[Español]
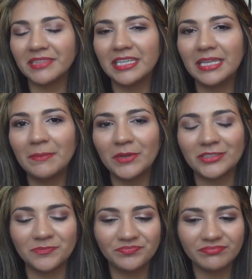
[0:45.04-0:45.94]
y por
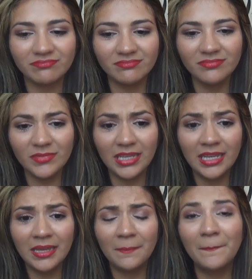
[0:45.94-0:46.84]
eso.
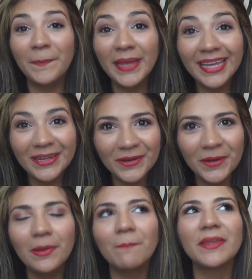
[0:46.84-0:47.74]
Pero
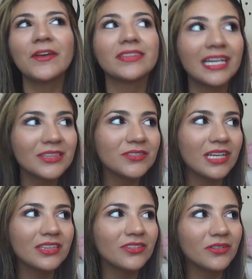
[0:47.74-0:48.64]
me han pedido tanto,
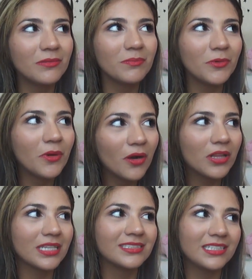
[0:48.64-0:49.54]
tanto un
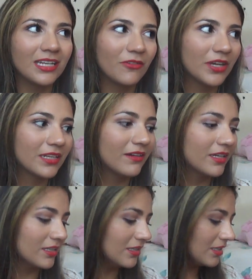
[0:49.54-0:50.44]
haul, así que los voy a
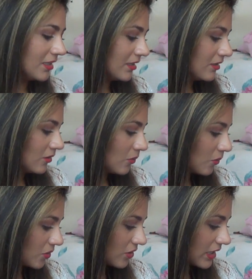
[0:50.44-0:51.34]
grabar
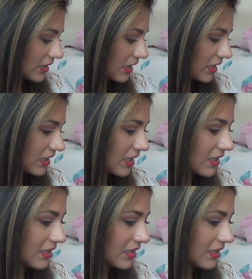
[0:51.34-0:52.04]
uno que tenía,